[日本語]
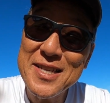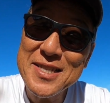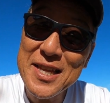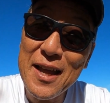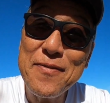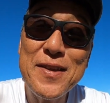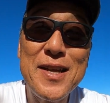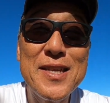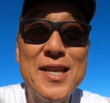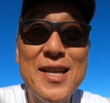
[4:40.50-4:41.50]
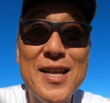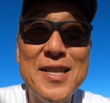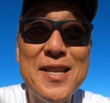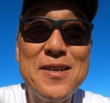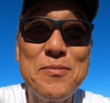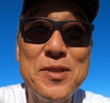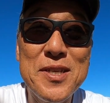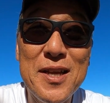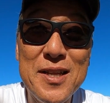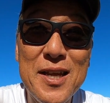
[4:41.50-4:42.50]
うサーフィンが日課になるかも
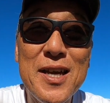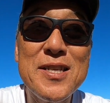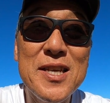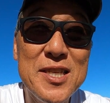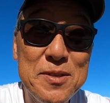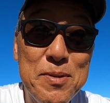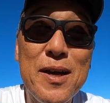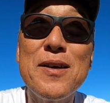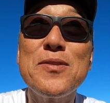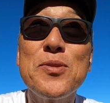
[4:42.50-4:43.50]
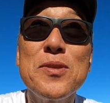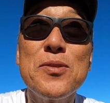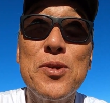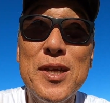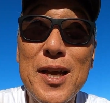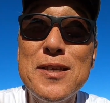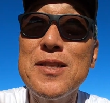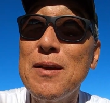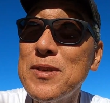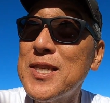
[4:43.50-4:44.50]
しれない朝一番とりあえず
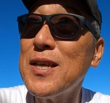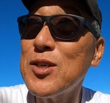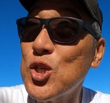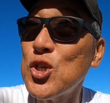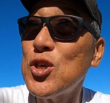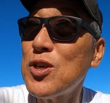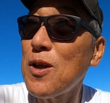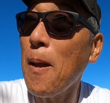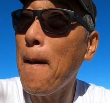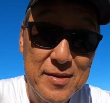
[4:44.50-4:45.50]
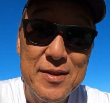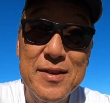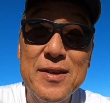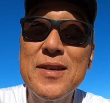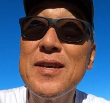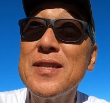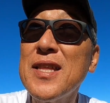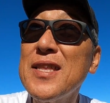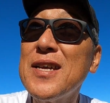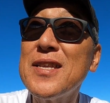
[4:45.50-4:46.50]
波チェック
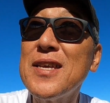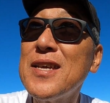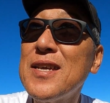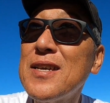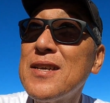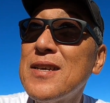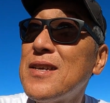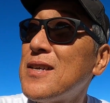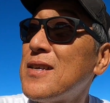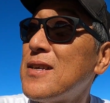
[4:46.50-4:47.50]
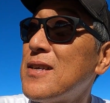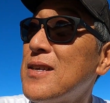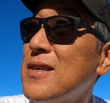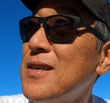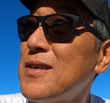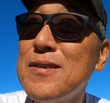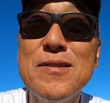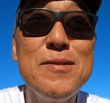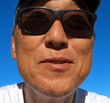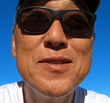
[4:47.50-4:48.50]
ただね
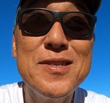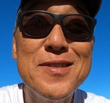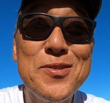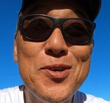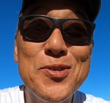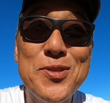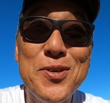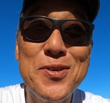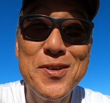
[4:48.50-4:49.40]
クリームチーズトースト